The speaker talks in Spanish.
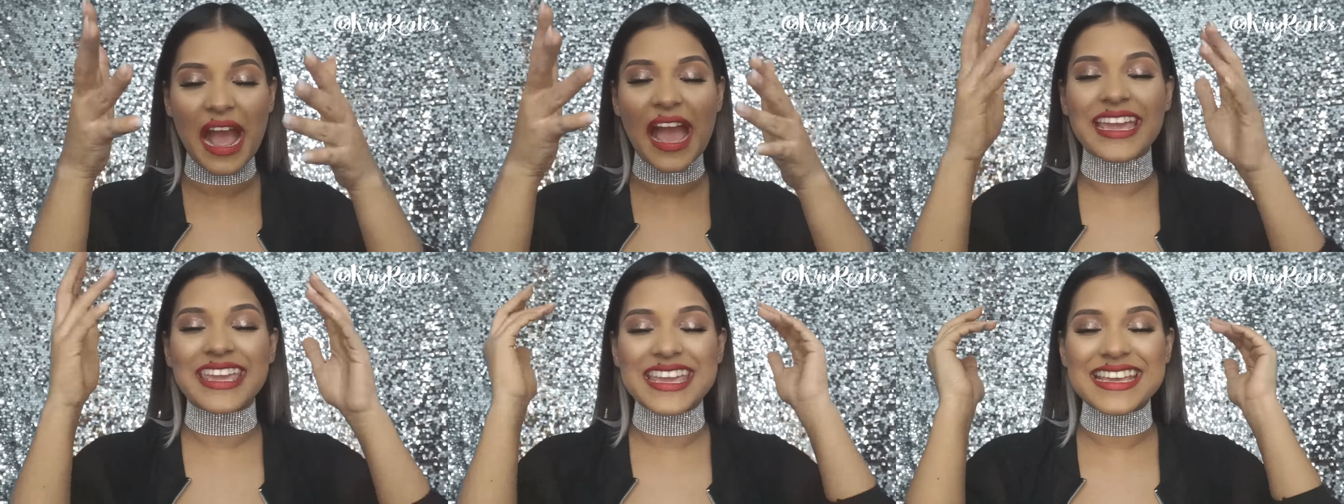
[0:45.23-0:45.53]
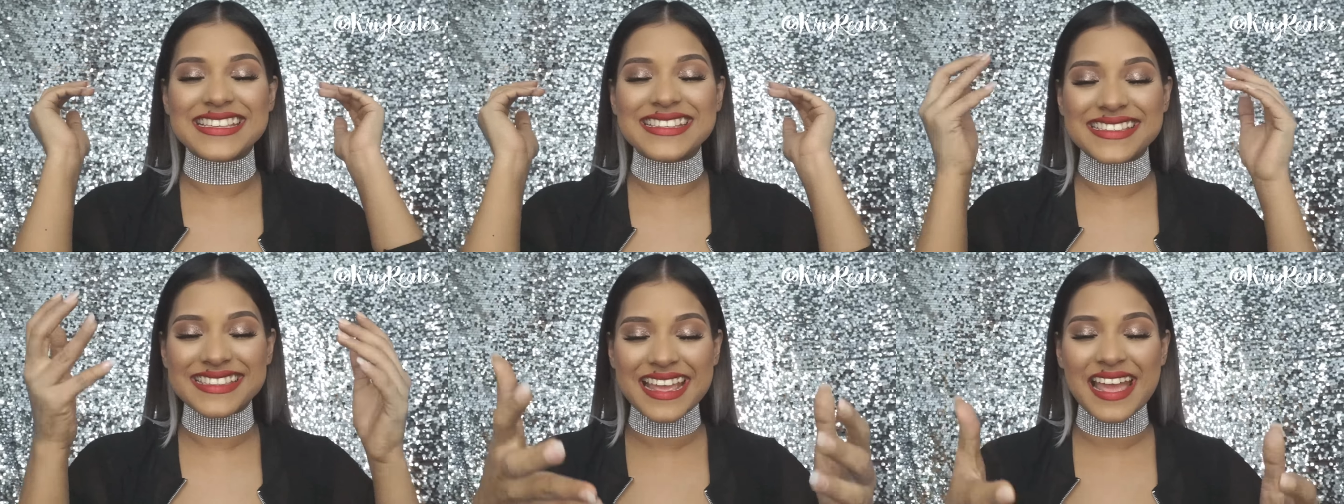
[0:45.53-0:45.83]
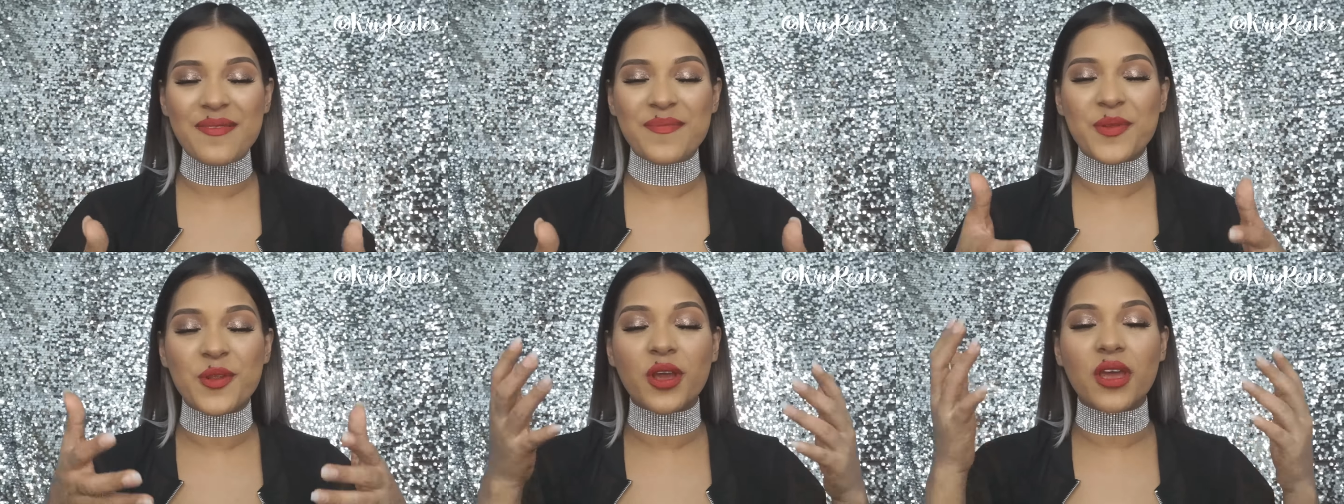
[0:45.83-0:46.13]
aquí está,
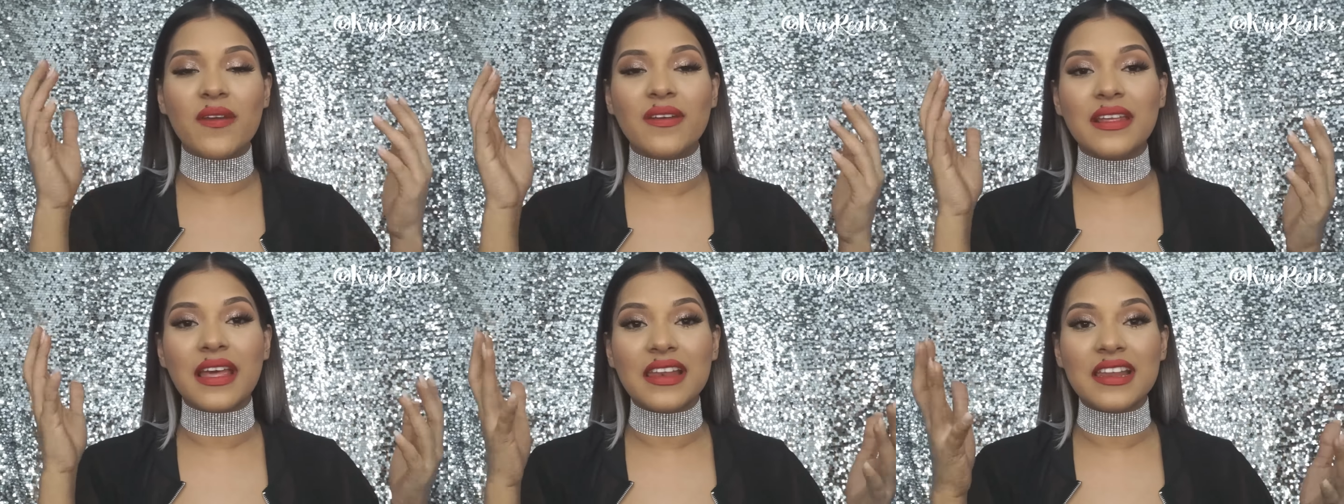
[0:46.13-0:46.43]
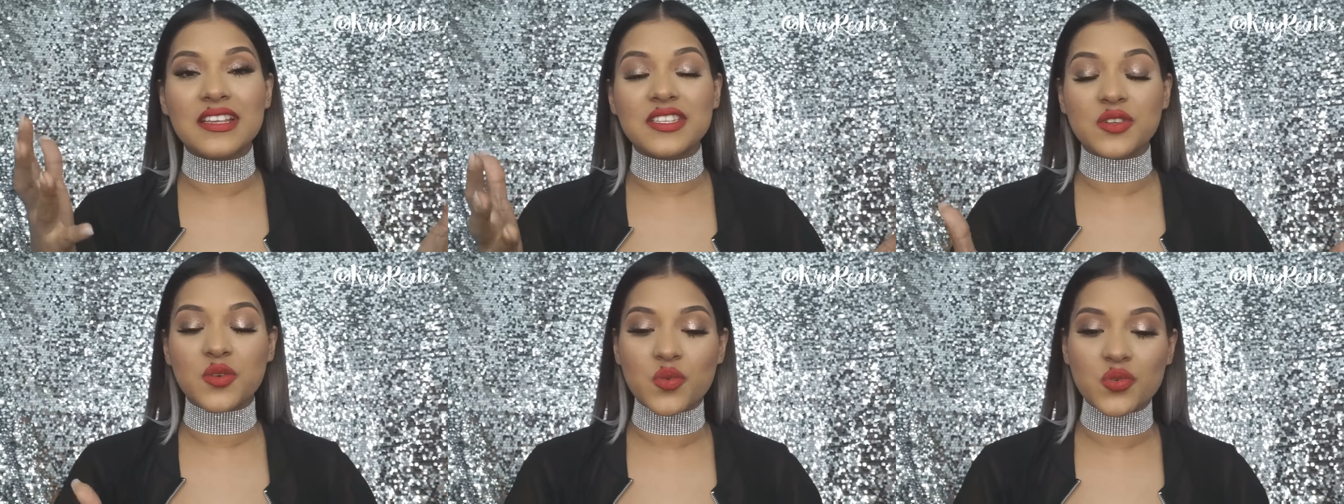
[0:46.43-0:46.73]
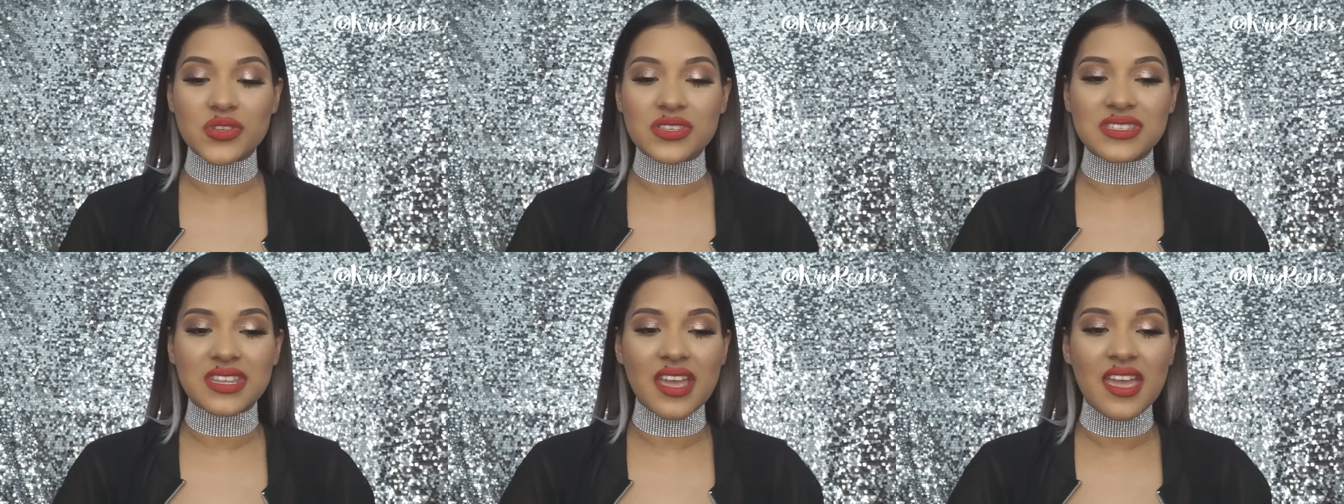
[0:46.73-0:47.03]
espero que ahora les
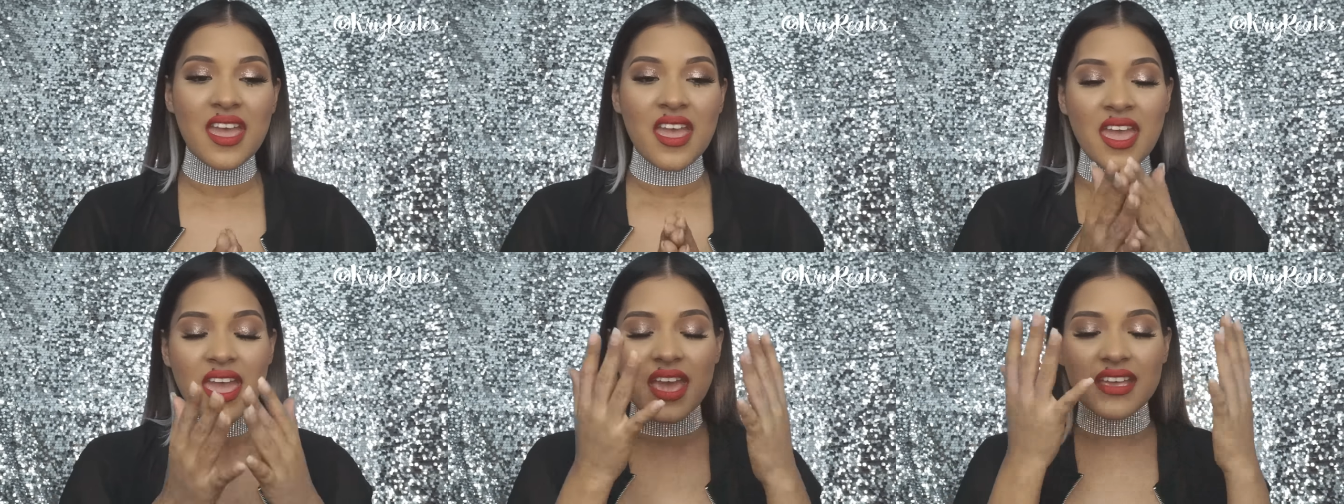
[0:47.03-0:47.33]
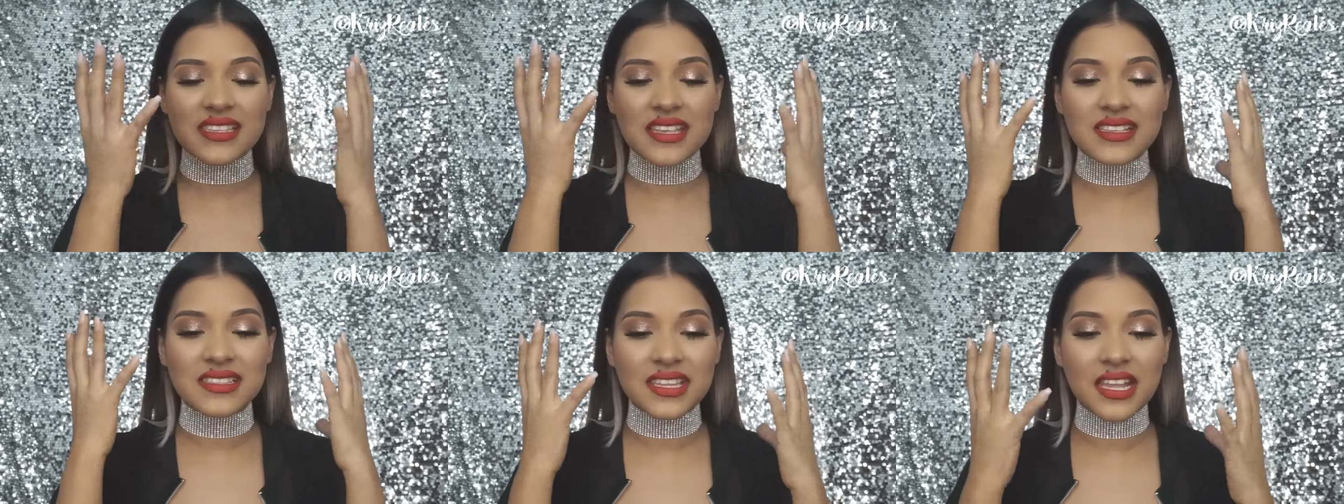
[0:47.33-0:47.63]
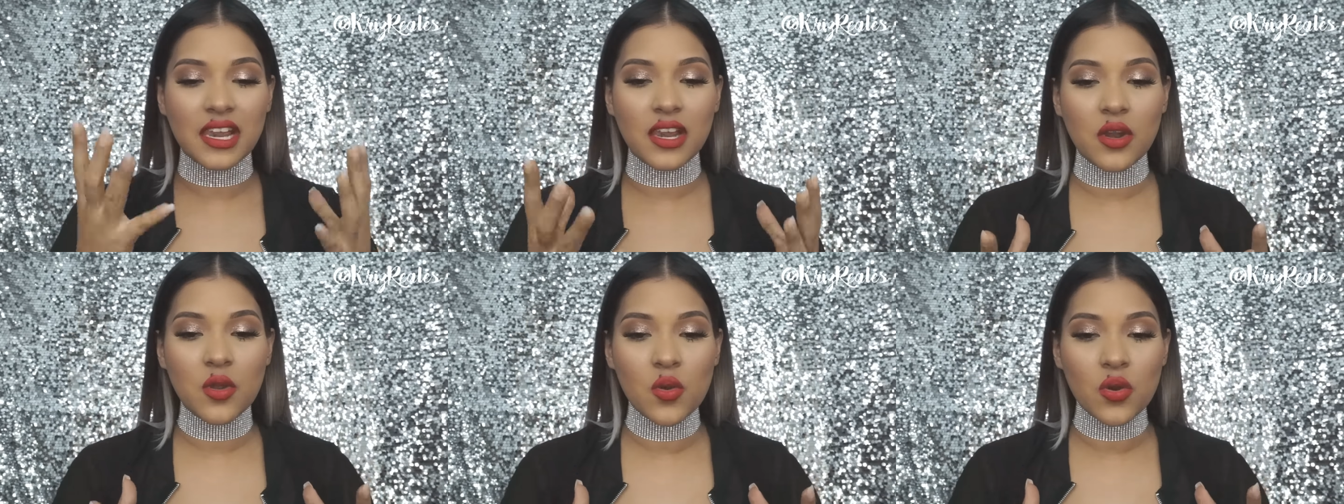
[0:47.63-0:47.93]
guste, es
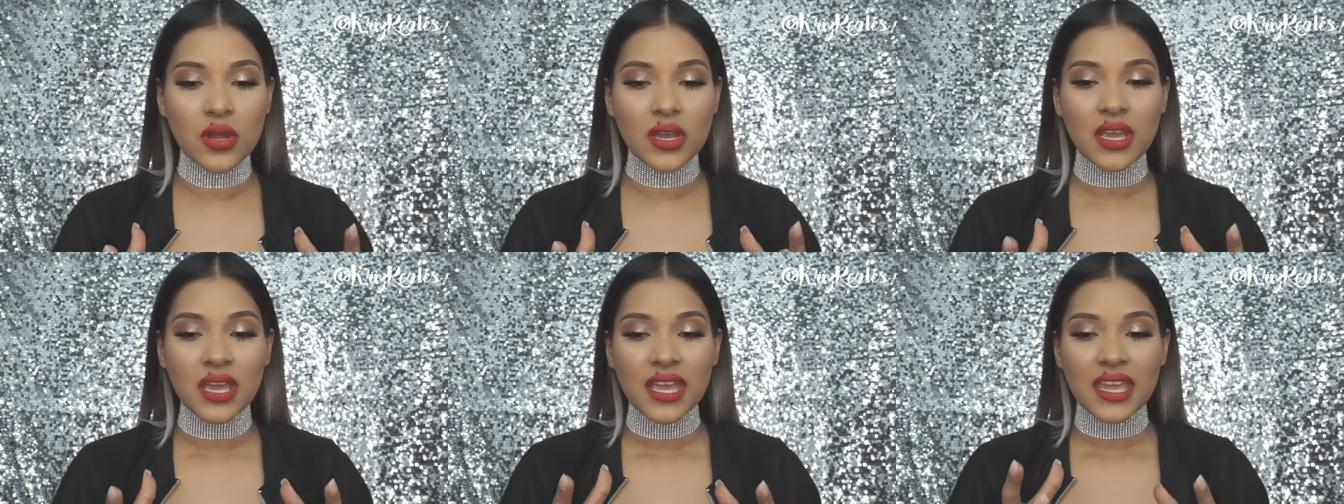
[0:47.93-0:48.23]
este look,